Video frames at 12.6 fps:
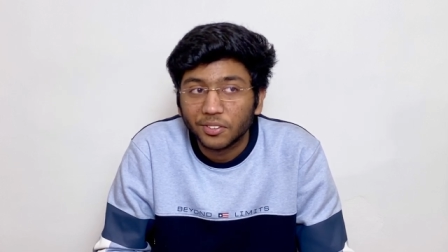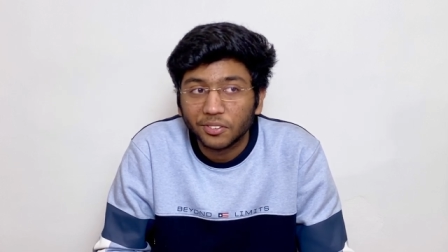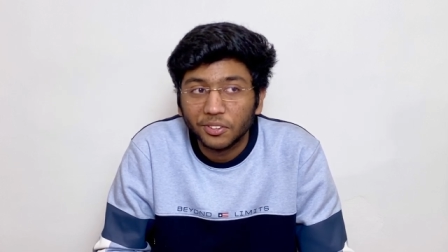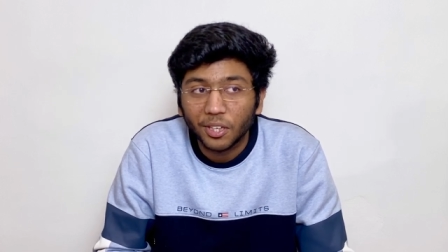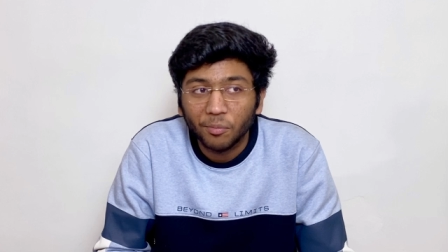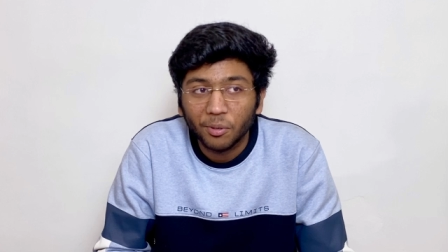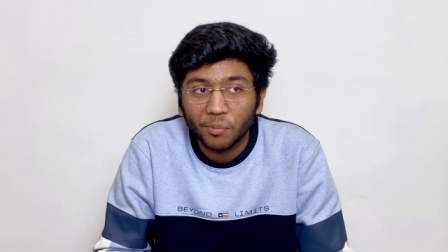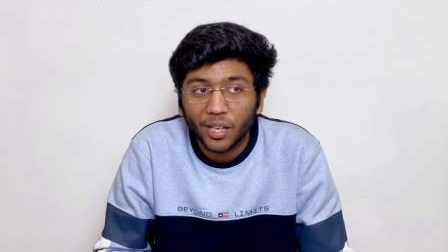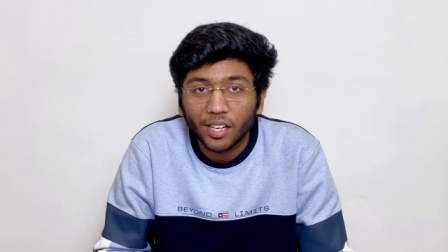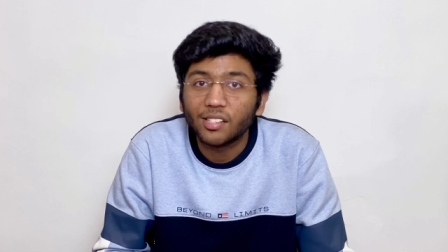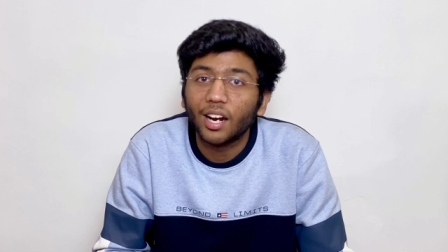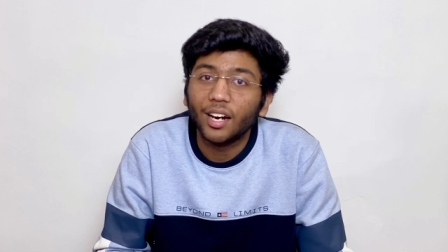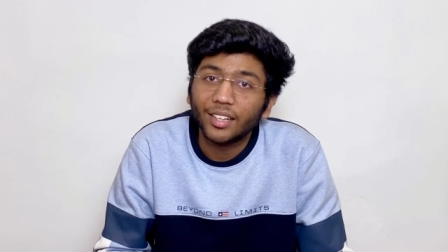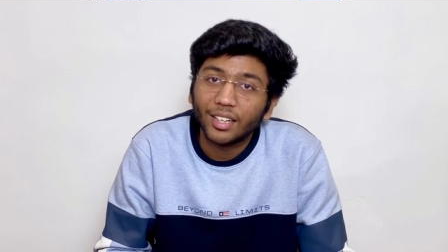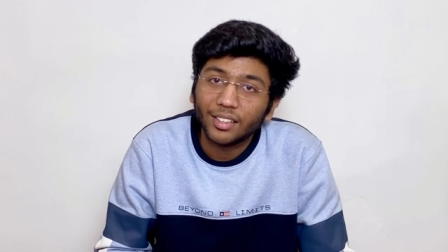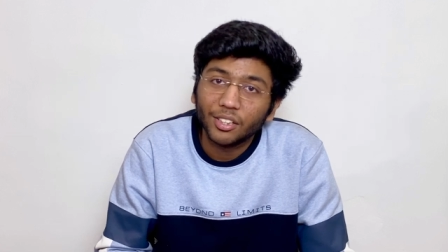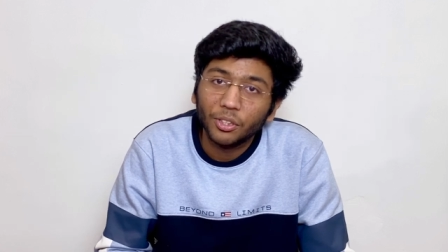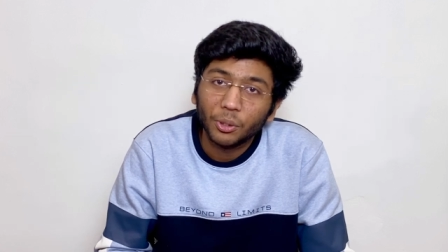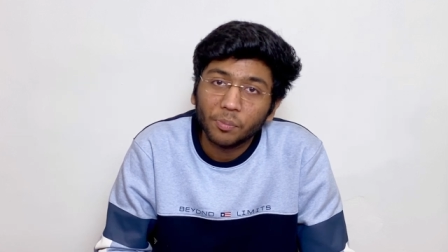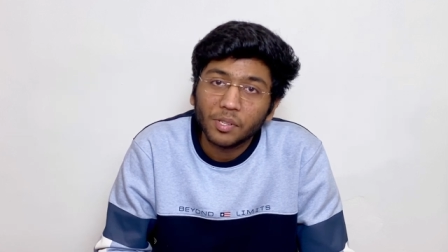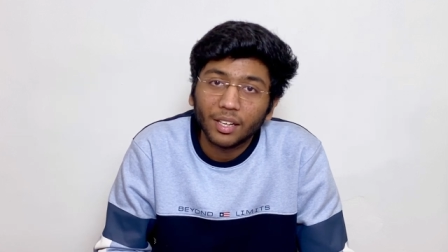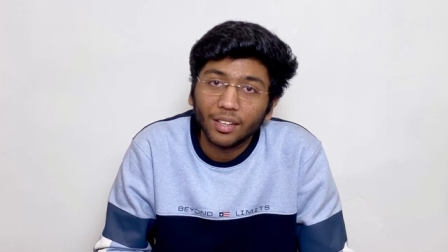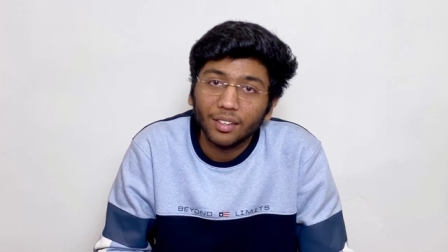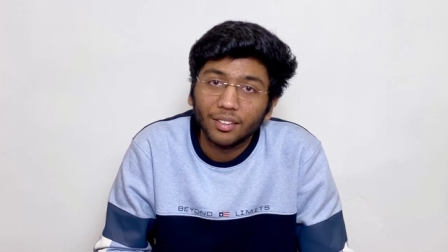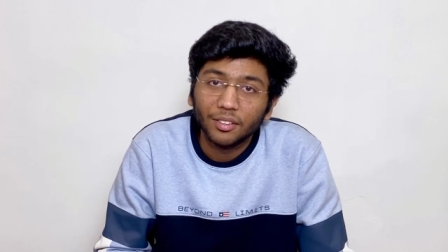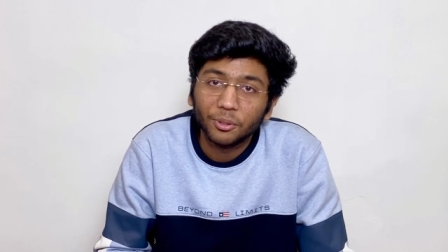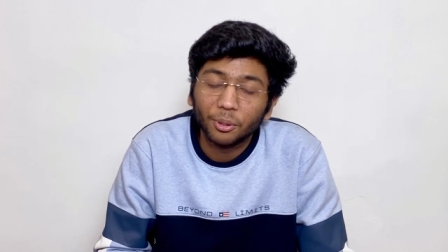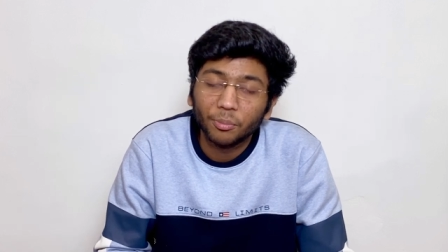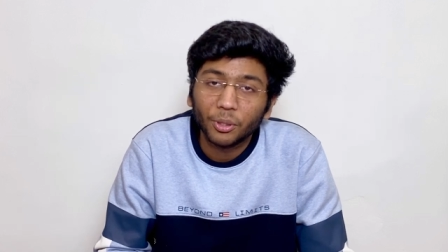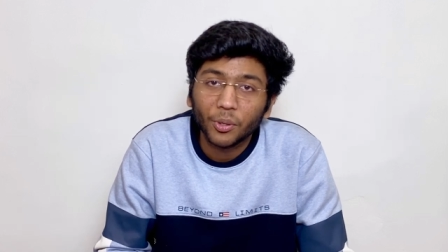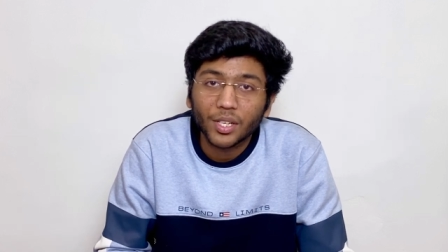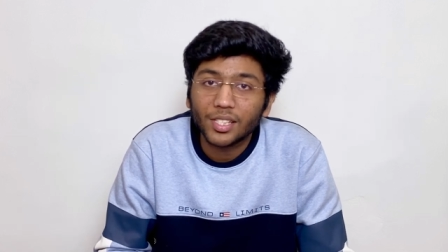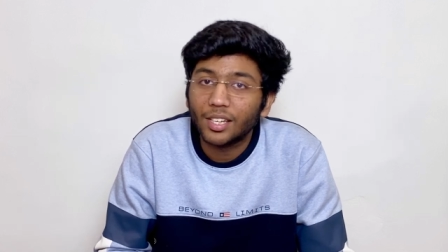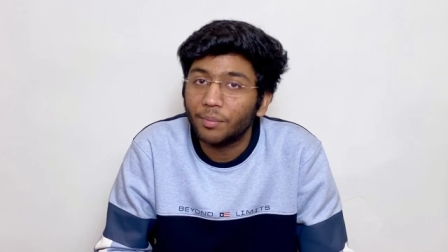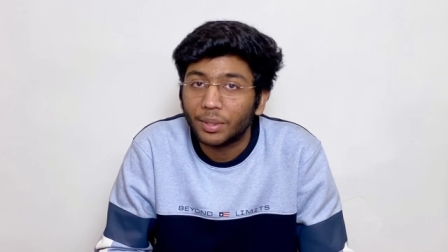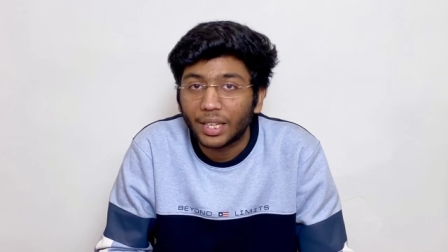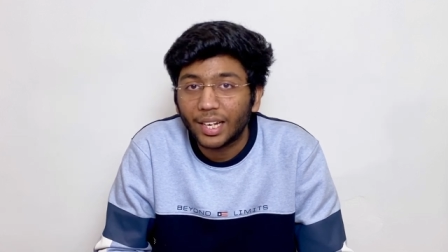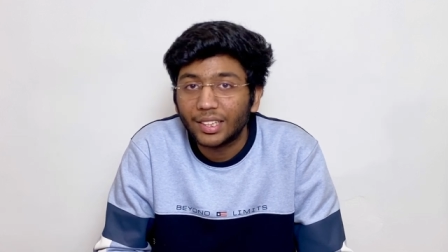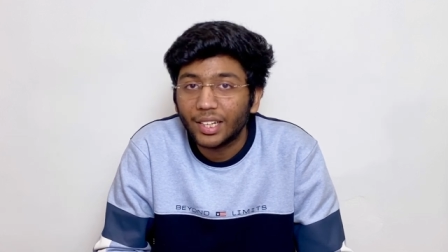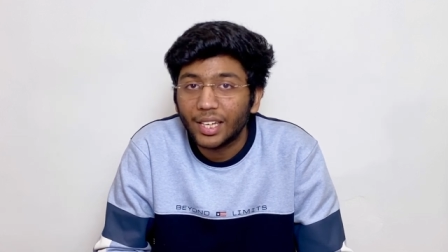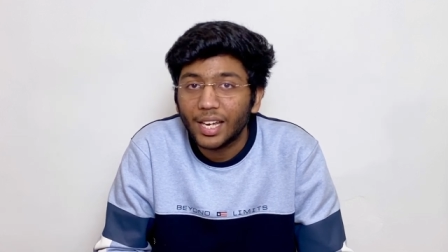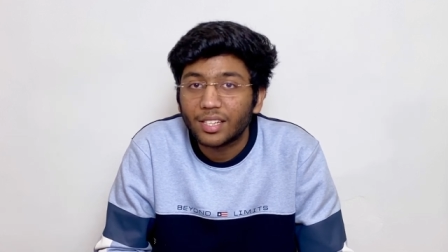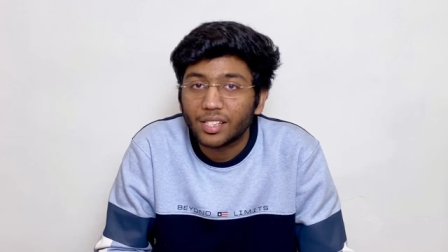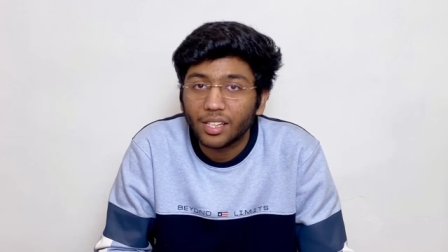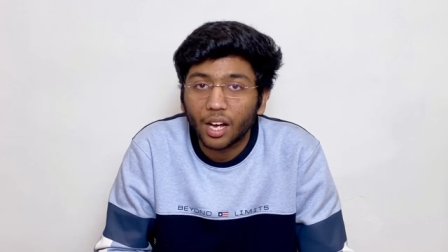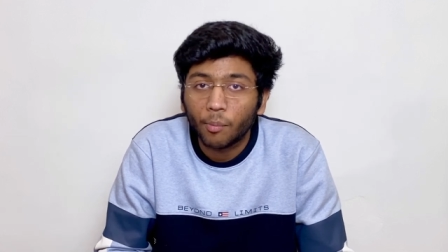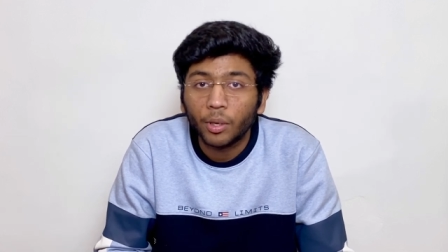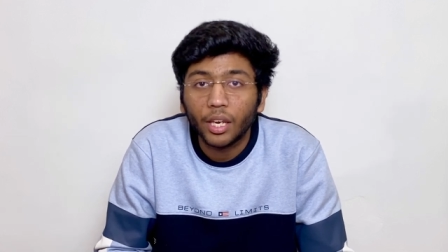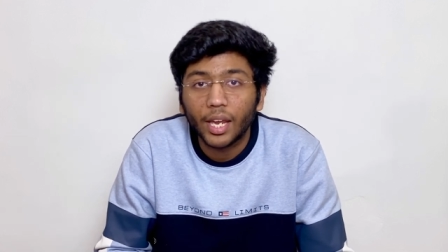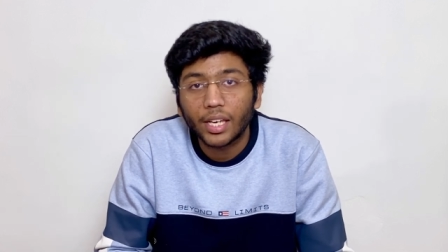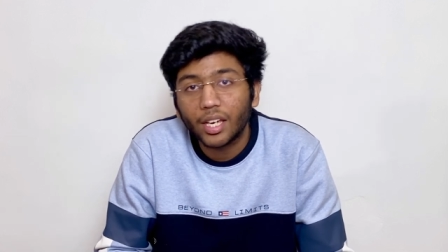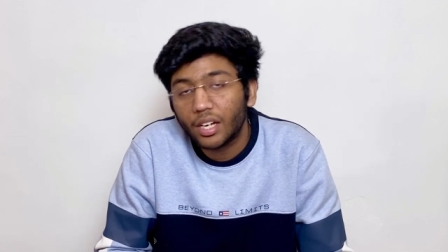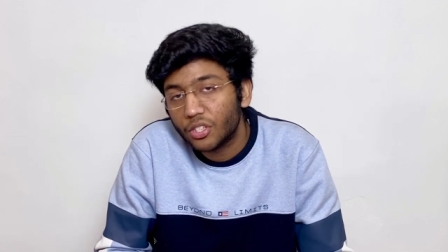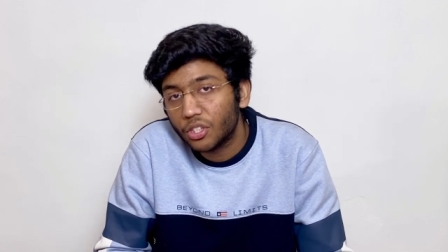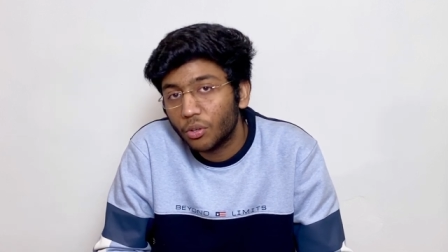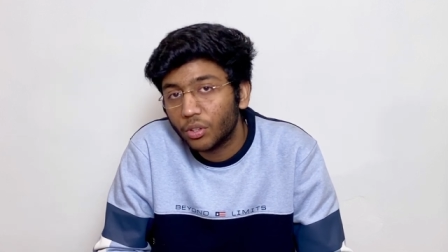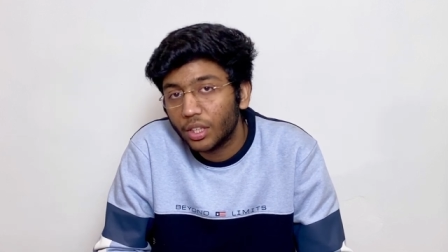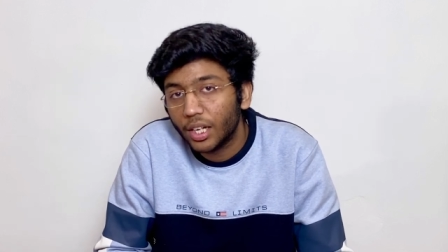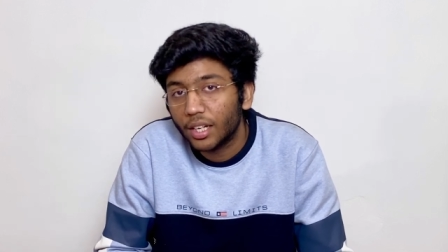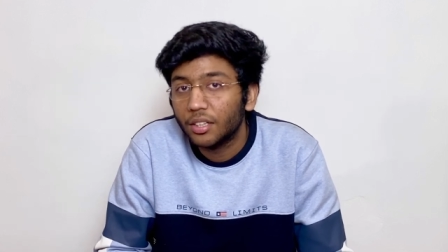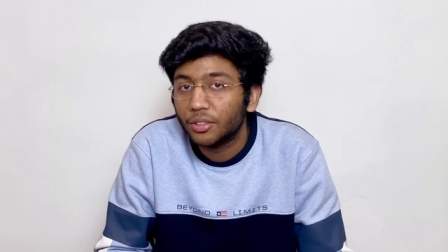जब मैंने स्टार्ट करा था यूट्यूब चैनल तो मेरे को किसी ने बताया था कि ऐसे आपकी रैंकिंग अच्छी होती है